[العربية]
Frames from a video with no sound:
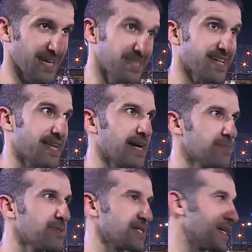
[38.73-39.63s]
احنا
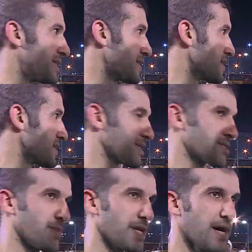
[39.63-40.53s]
كلاعبين يعني
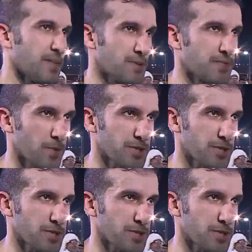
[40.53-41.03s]
زملاء من